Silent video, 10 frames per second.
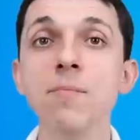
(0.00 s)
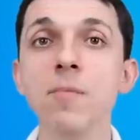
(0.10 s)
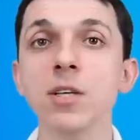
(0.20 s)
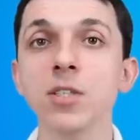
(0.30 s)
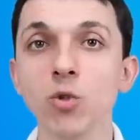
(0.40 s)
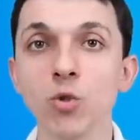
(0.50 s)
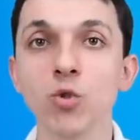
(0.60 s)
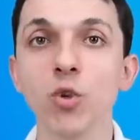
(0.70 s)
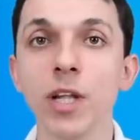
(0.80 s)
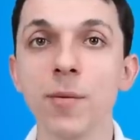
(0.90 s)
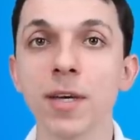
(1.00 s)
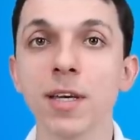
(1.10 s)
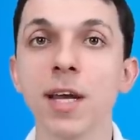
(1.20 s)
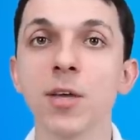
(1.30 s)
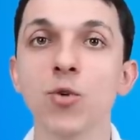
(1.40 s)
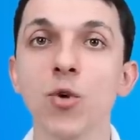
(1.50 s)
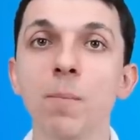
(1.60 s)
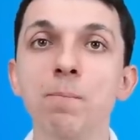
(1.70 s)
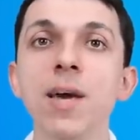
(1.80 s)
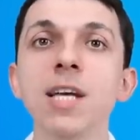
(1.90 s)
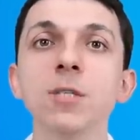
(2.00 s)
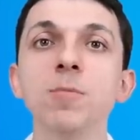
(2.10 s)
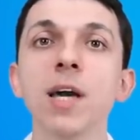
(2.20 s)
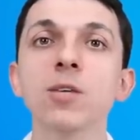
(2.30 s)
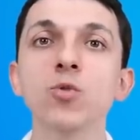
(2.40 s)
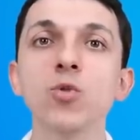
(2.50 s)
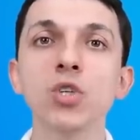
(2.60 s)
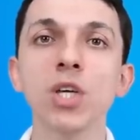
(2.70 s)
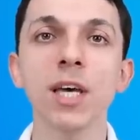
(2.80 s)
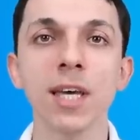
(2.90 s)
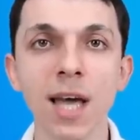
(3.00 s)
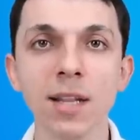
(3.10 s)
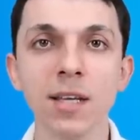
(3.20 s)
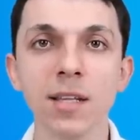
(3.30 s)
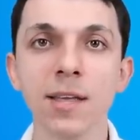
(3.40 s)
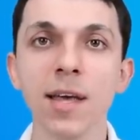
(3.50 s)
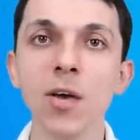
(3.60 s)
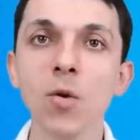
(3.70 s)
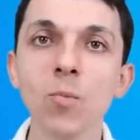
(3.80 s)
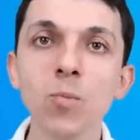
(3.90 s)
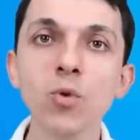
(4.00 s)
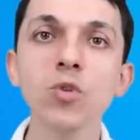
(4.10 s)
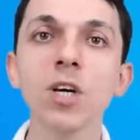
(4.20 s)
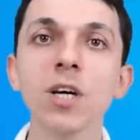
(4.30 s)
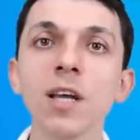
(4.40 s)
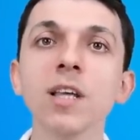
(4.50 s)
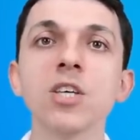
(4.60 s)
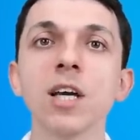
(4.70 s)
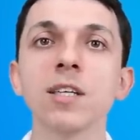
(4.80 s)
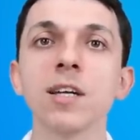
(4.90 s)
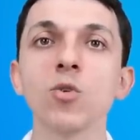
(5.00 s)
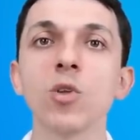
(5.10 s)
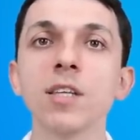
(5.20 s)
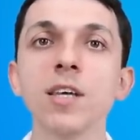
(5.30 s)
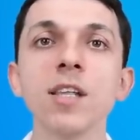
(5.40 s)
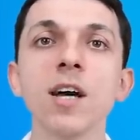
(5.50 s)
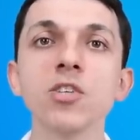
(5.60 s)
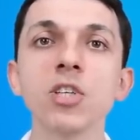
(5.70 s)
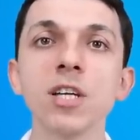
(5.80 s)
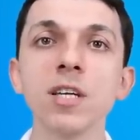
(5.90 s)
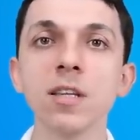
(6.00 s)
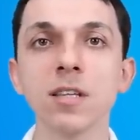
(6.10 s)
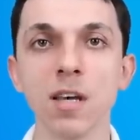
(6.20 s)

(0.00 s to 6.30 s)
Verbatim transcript: En başta şunu söylemek gerekiyor. Best Buy Türkiye'ye geldiğinde burada kalacaklarına olan inançları